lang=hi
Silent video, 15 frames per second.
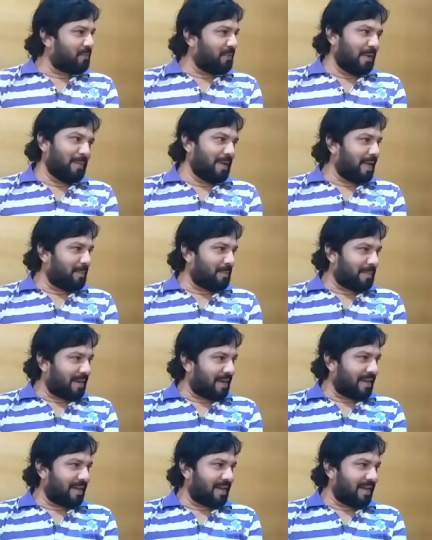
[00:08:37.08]
फिल्मी नाम कर
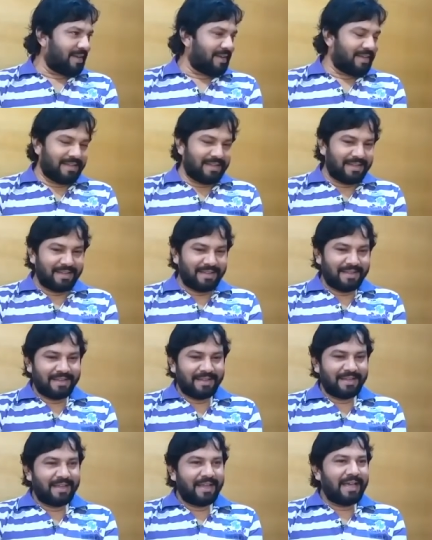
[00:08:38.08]
हाँ। हाँ।
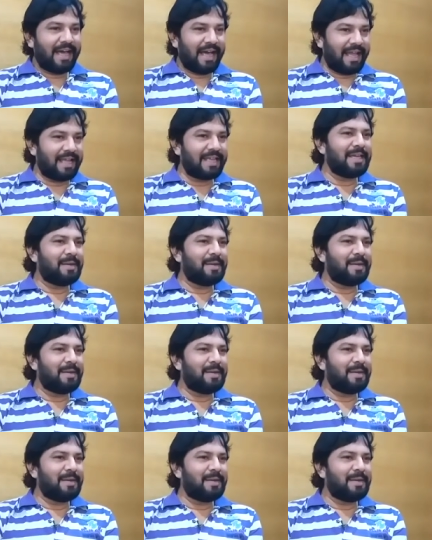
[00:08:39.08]
तो हालांकि